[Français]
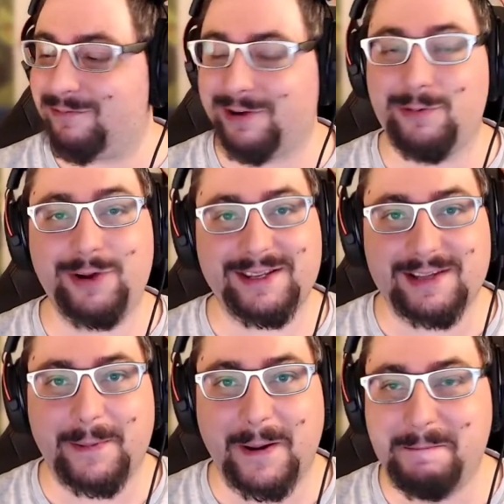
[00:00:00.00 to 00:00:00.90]
Vraiment, il est
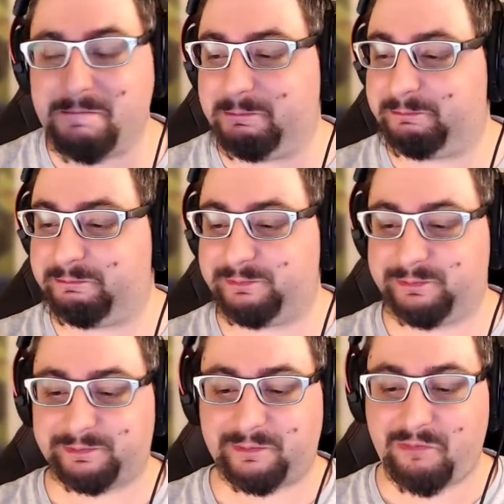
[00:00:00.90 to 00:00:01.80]
sympa.
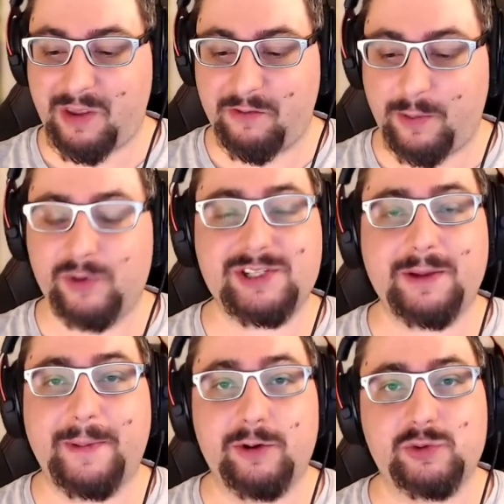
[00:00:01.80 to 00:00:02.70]
Vraiment
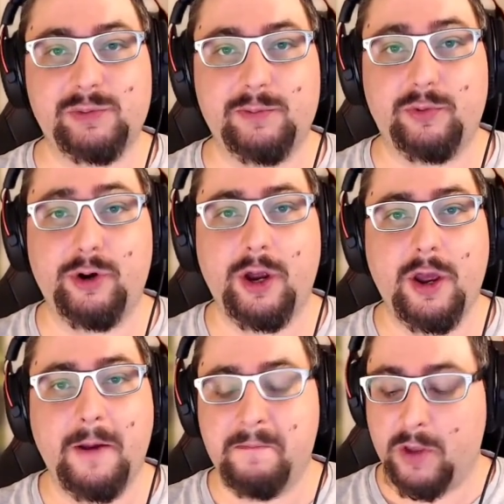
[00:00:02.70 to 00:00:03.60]
sympa le swimming pool.
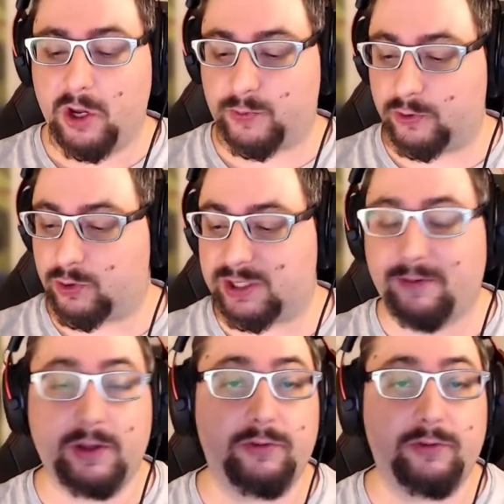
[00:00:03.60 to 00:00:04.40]
Je pense que ça va